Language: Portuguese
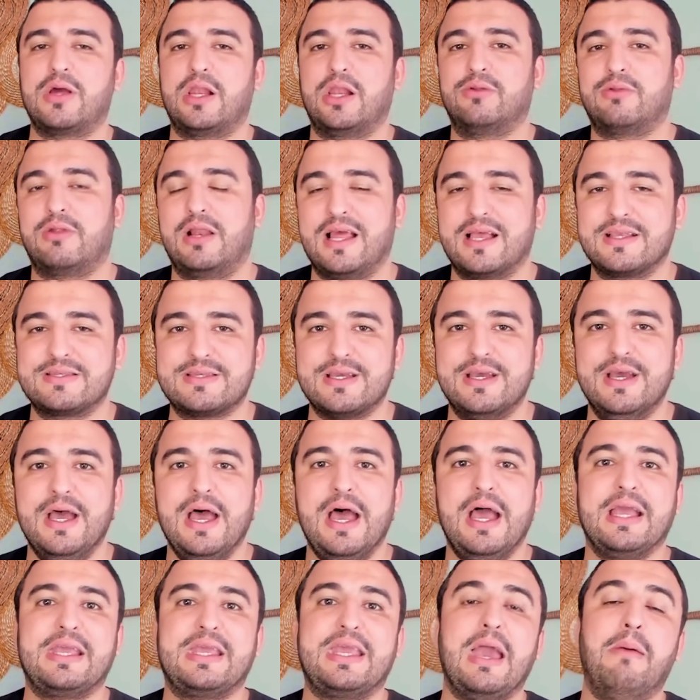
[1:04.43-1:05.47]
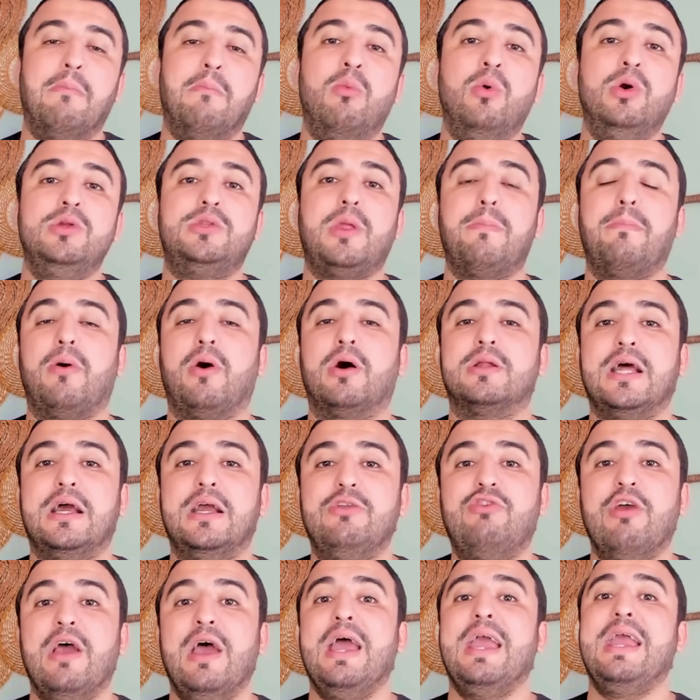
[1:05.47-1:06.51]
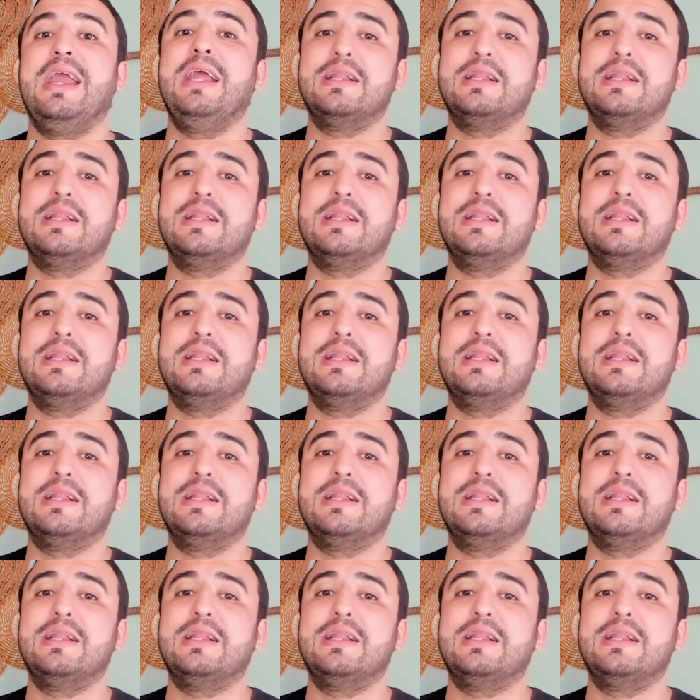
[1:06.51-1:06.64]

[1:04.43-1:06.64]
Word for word: canal do Lessa, que é muito importante.